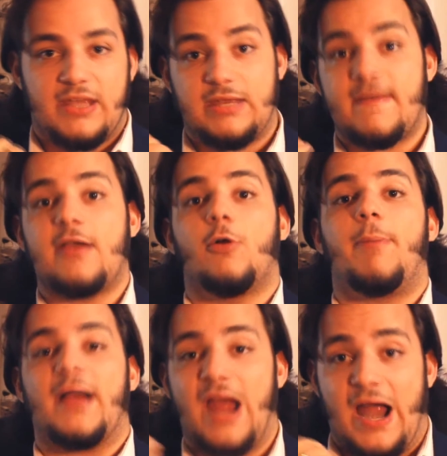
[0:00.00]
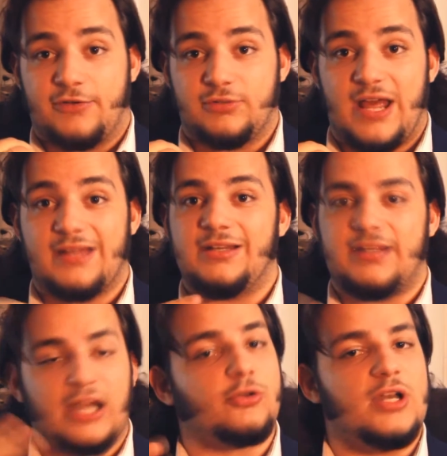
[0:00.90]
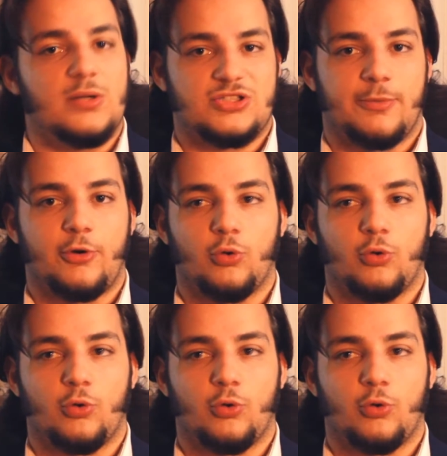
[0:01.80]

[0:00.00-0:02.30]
perché vengo pagato dall'indicatore di questo